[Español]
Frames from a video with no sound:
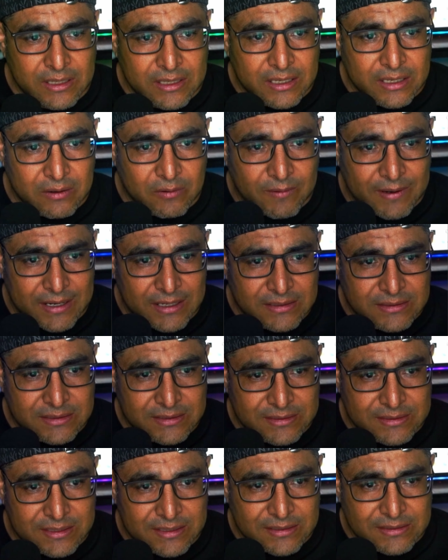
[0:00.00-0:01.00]
Igual las
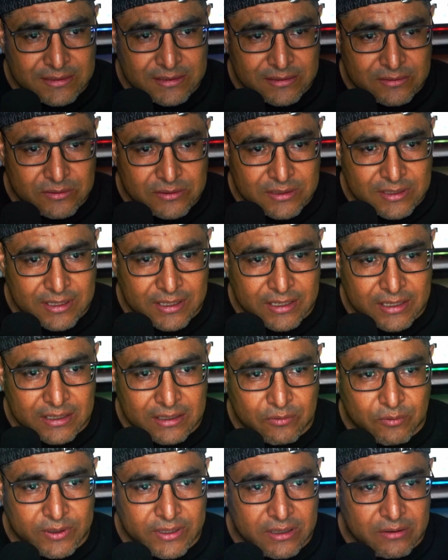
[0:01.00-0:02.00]
distancias, o sea, hay que
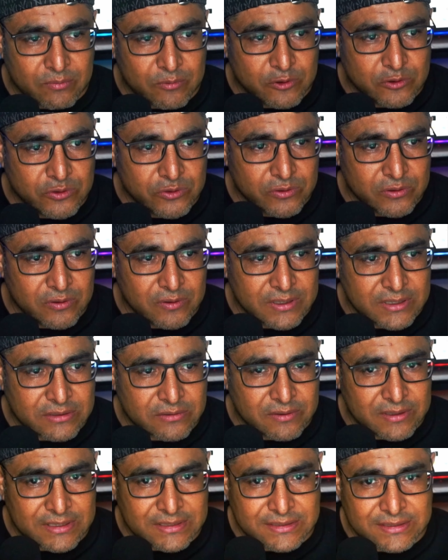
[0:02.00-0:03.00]
cuidar mucho lo que
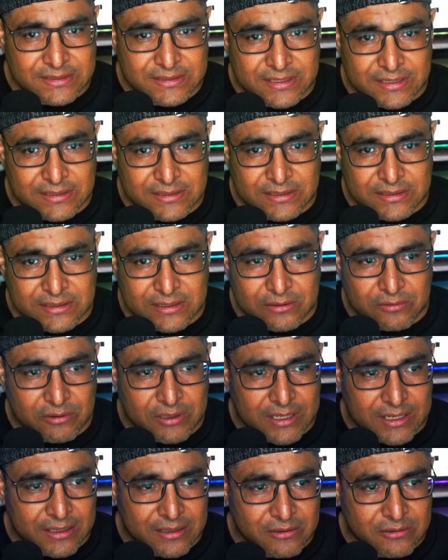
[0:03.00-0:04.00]
son las distancias de los
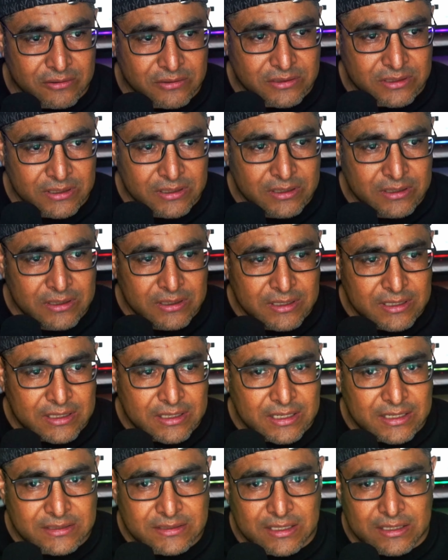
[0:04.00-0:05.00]
lados,
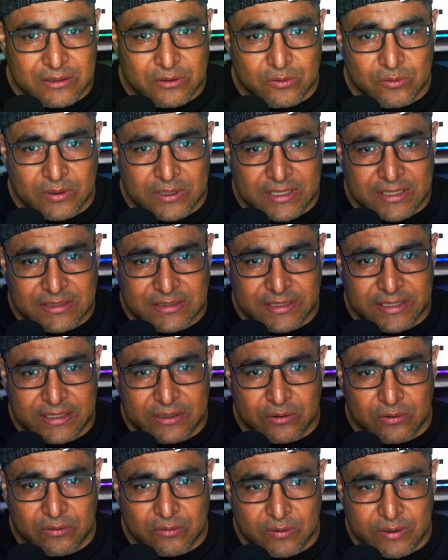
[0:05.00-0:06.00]
las alturas y
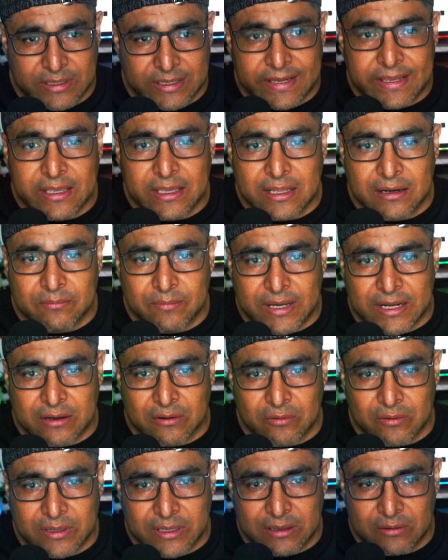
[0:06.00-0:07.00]
todo, y, y el
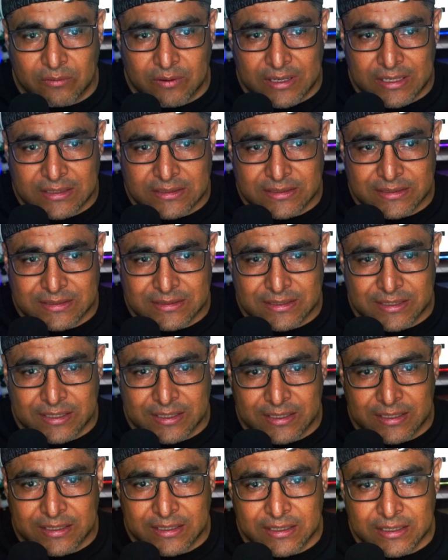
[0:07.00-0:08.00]
marco de lo que es
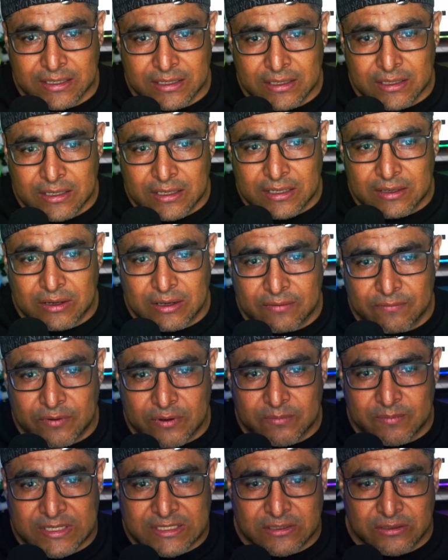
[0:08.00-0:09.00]
este la
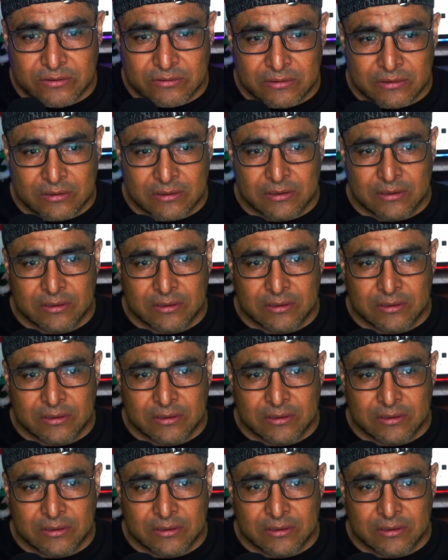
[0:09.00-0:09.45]
información